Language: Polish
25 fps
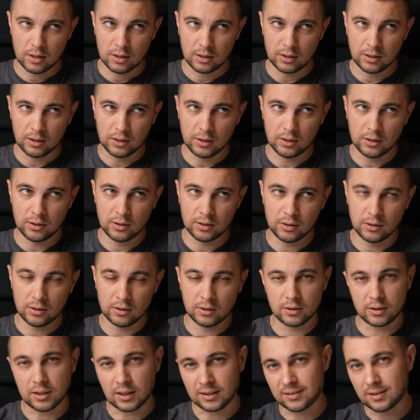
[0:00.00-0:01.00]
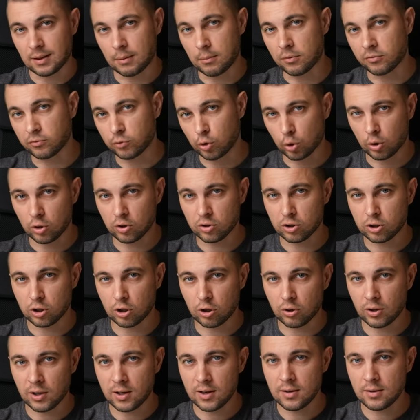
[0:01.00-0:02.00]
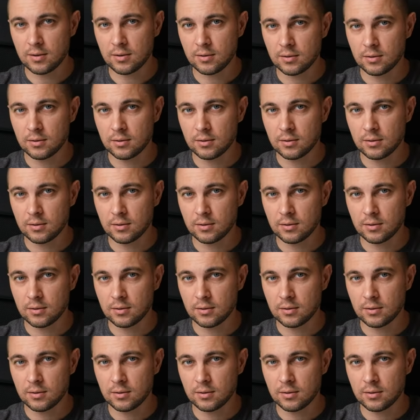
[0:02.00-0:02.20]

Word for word: I tak samo w drugą stronę,